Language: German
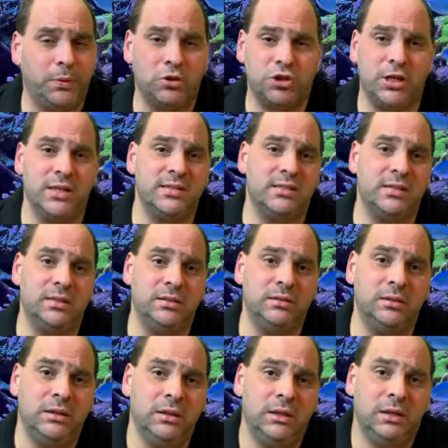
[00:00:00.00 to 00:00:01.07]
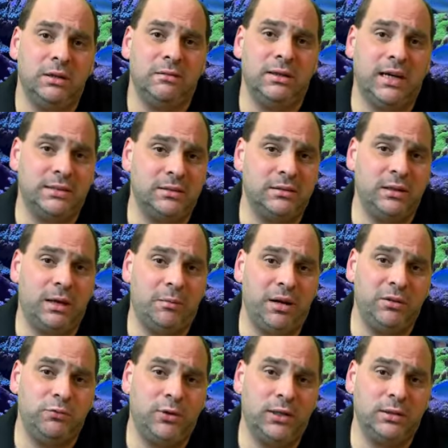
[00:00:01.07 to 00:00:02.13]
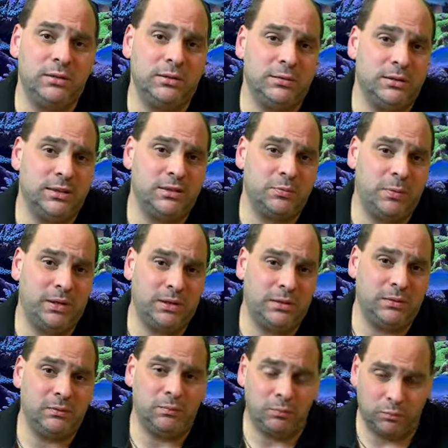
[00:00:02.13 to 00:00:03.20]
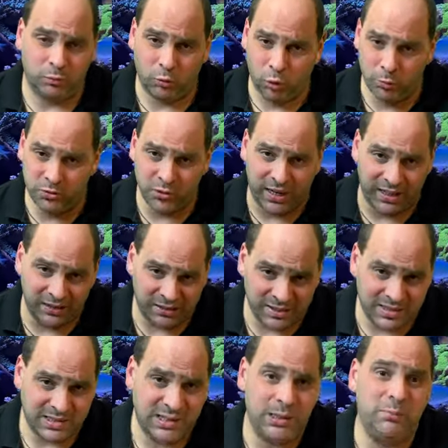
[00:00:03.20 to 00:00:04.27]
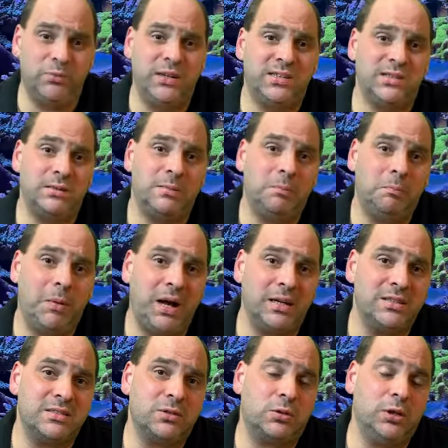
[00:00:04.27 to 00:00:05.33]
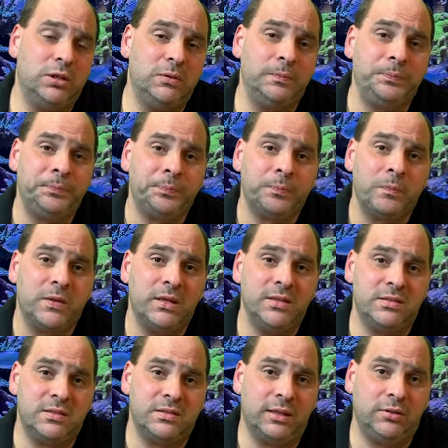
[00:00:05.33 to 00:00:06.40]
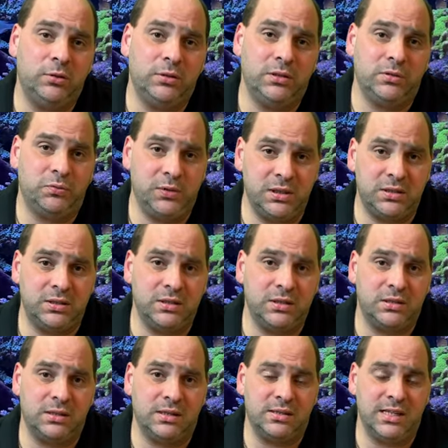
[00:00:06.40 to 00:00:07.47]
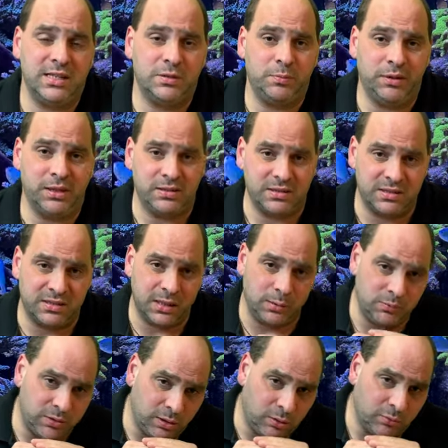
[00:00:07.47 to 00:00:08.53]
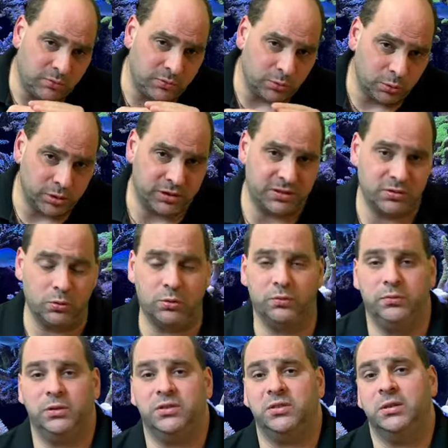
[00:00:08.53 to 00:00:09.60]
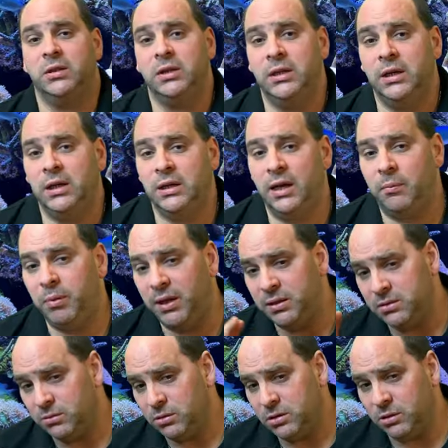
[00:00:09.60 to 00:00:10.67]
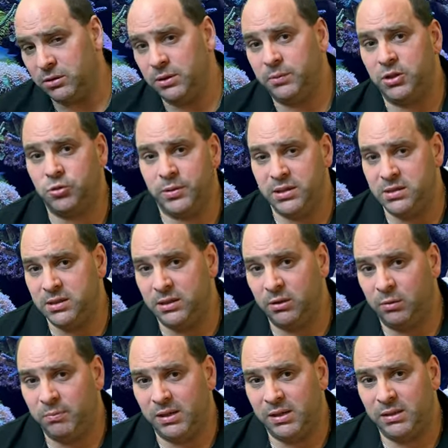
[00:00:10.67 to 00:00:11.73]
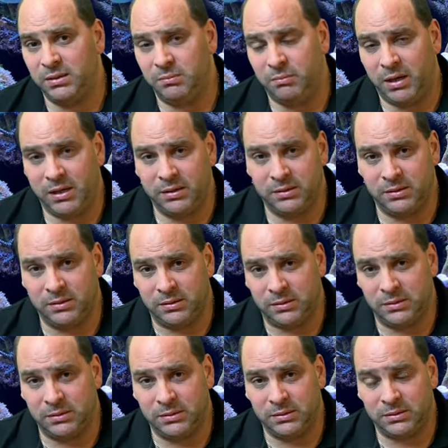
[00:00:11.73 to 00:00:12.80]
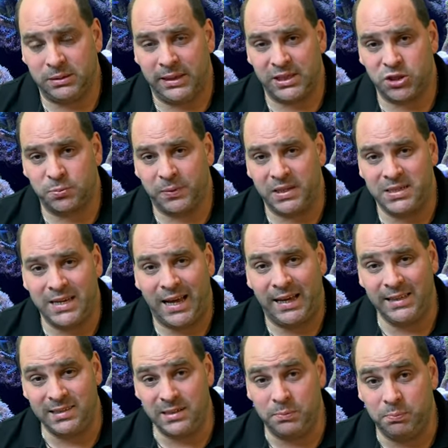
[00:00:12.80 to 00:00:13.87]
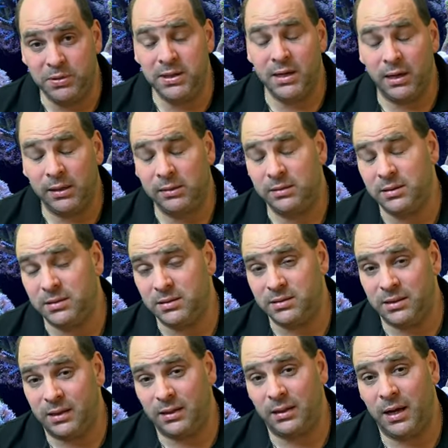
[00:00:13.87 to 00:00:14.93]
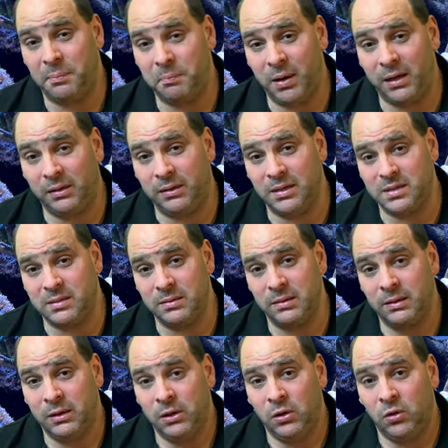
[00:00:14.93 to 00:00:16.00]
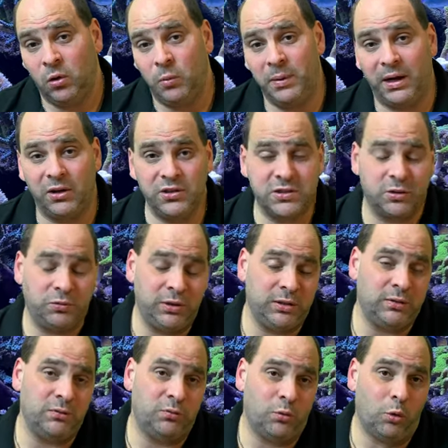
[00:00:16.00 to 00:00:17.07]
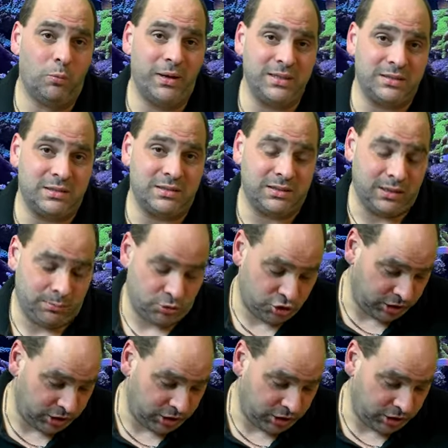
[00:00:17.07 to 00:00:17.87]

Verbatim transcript: pauschal sagen, wir hatten am Anfang erstmal, um so einen Systemwechsel machen zu können, ist es natürlich wichtig, dass erstmal das System wieder auf Null gezogen wird. Da blende ich euch auch dementsprechend hier nochmal meine äh, entsprechende ICP ein, die ich da habe machen lassen, um rauszufinden, wo mein System